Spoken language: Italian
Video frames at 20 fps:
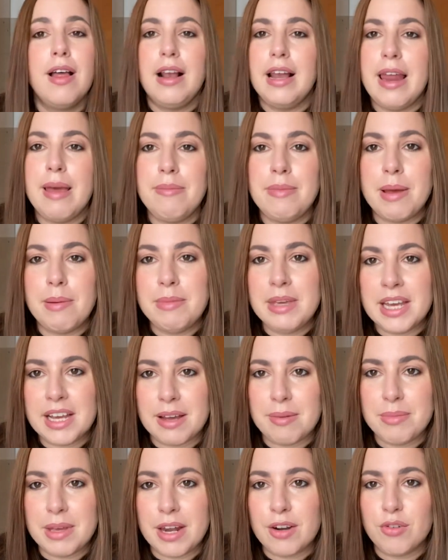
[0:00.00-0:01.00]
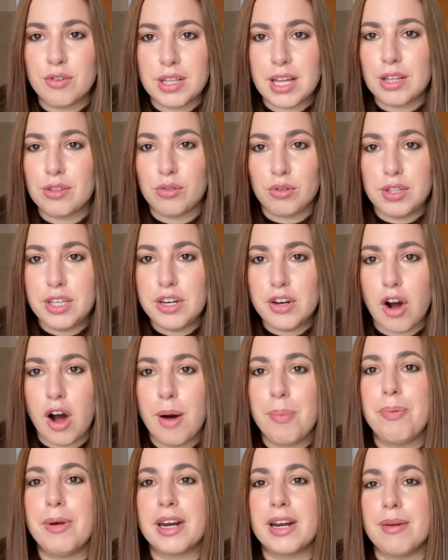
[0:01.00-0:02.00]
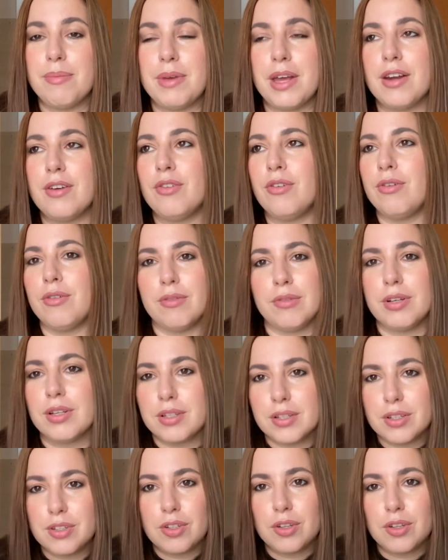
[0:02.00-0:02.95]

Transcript: Le mie amiche mi hanno detto di no perché mi hanno